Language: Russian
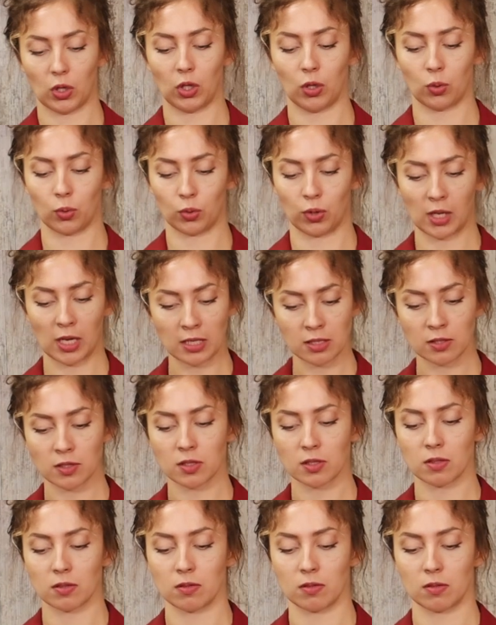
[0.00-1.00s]
И у
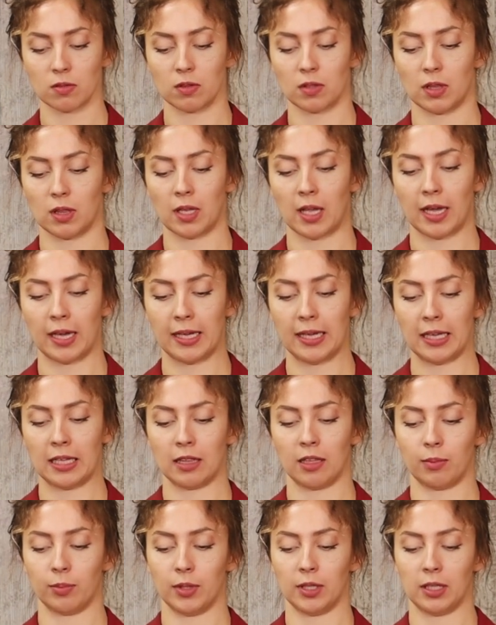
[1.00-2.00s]
нас на
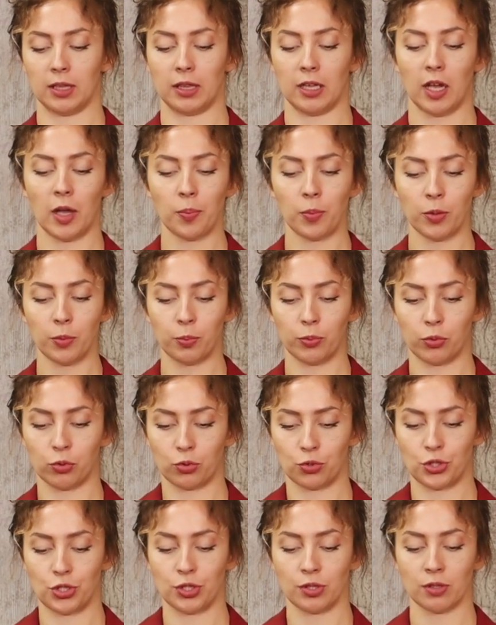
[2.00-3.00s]
этом этапе
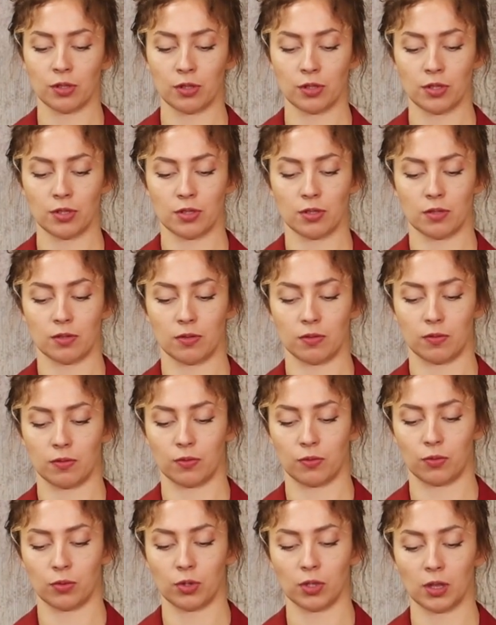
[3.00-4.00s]
получилось
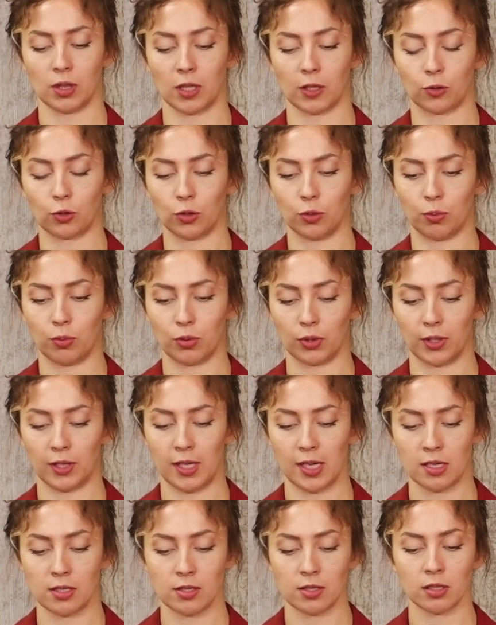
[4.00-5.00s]
вот такой
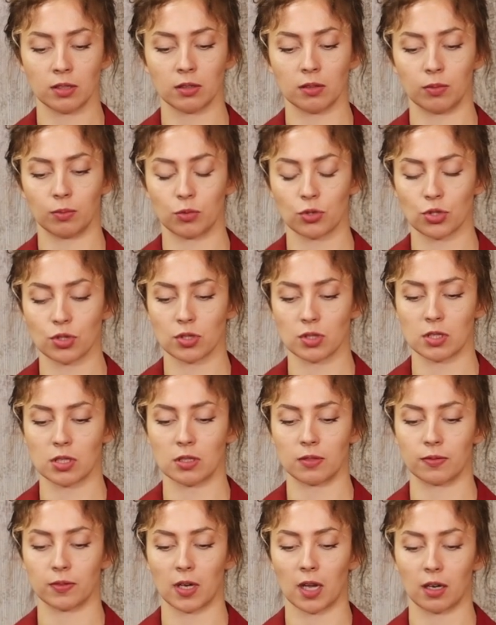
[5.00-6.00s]
букетик, можно
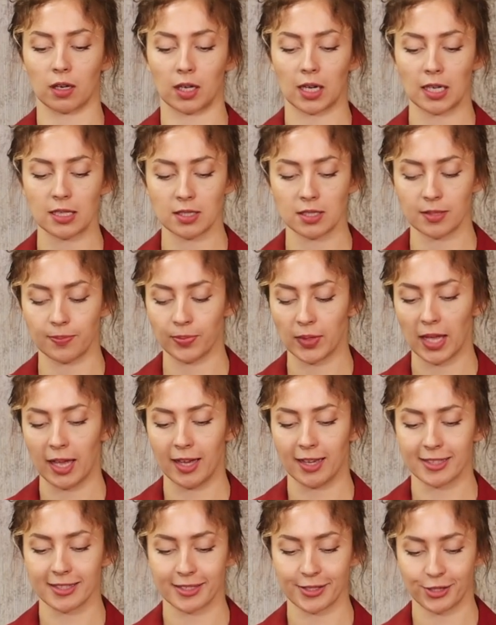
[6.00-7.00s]
сказать, в каркасе
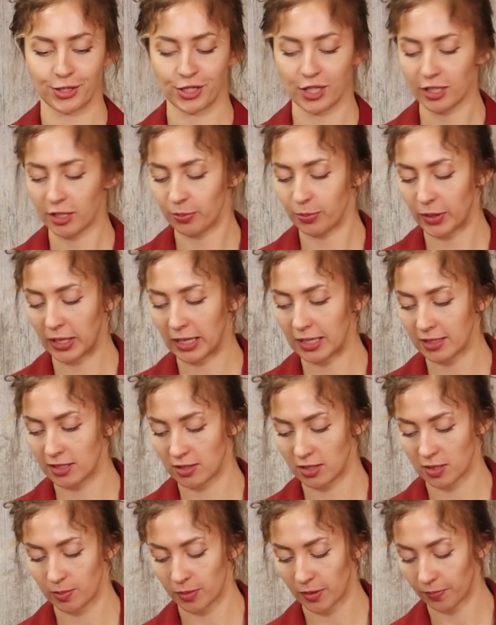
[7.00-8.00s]
с осенними
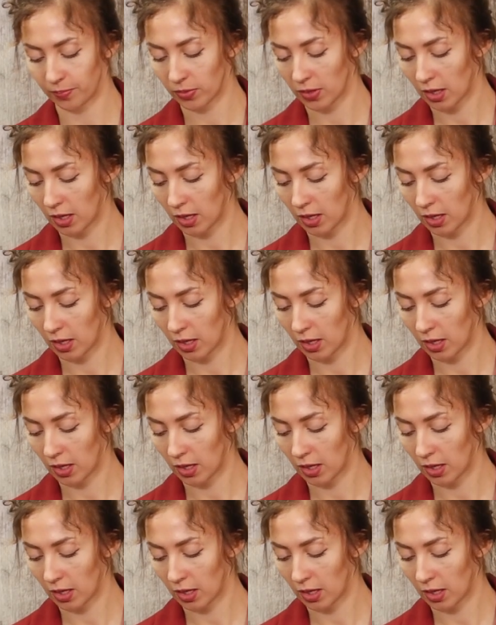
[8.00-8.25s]
листьями.